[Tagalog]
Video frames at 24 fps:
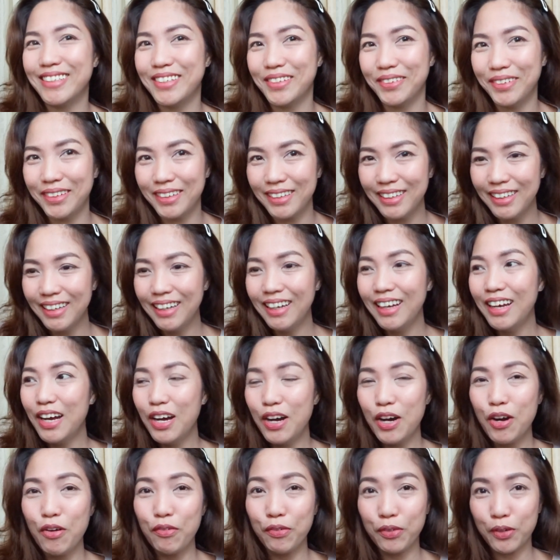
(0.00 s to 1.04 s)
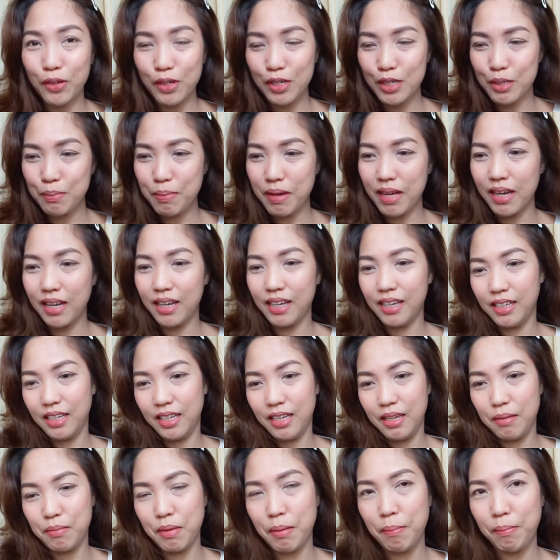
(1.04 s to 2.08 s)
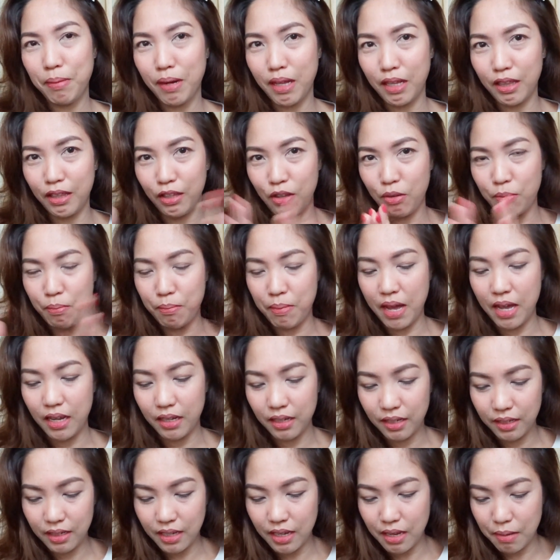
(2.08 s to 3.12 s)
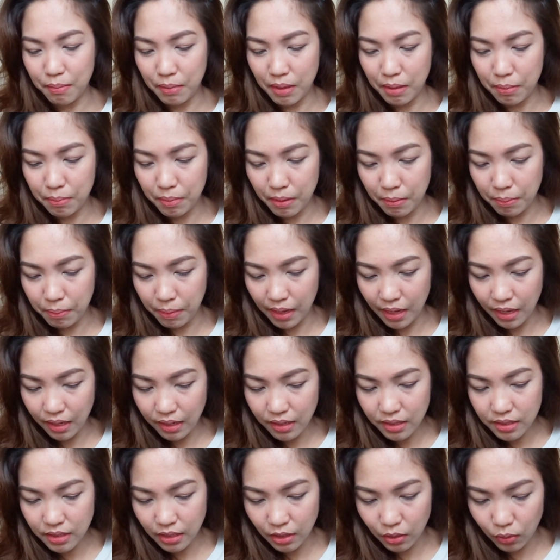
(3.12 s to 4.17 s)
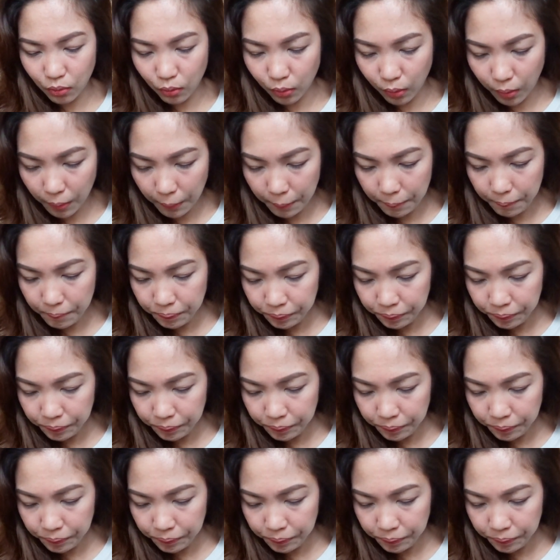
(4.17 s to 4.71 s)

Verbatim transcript: joke. Of course, para hindi maplat yung bag. Kaya may papel sa loob.